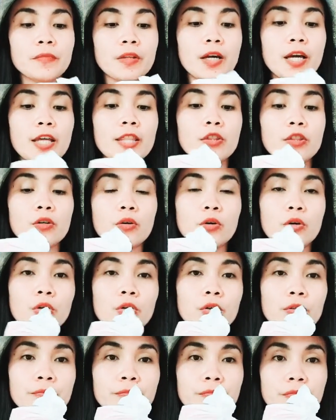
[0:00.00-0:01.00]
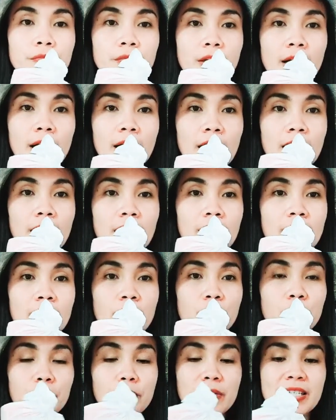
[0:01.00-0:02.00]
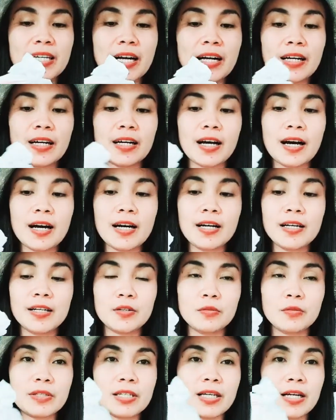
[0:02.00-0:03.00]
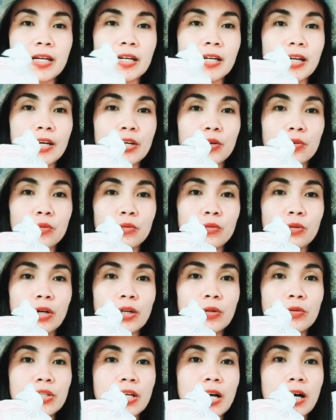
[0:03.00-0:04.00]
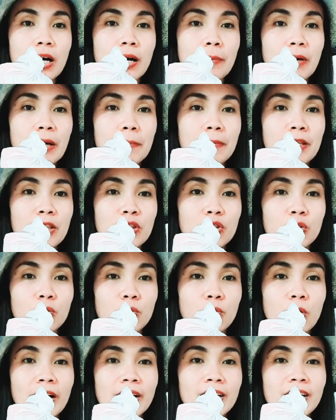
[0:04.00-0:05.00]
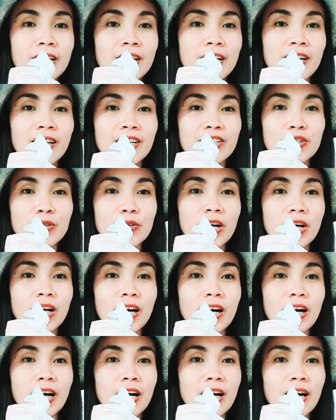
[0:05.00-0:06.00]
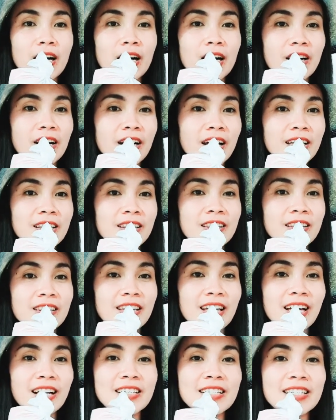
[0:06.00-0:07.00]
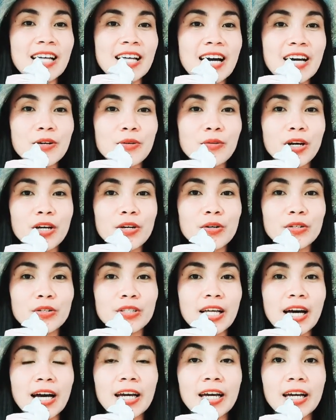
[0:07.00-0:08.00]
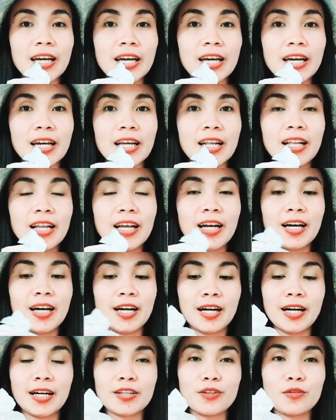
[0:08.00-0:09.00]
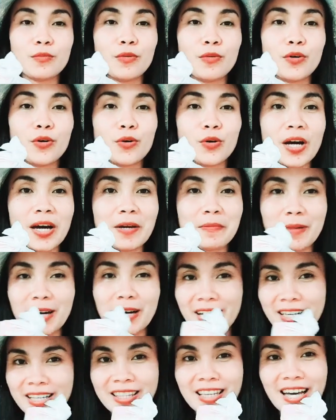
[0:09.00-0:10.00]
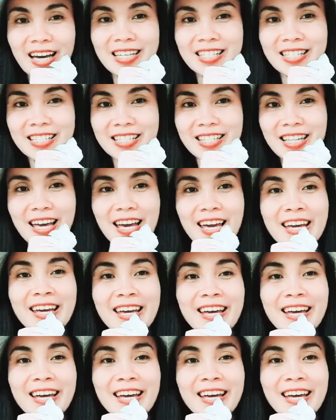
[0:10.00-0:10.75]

Ito ay yung bisagra. Yung bisagra yung ano sa may pintuan. So, naka-red nails tayo ngayon dahil tomorrow ay Valentine's Day.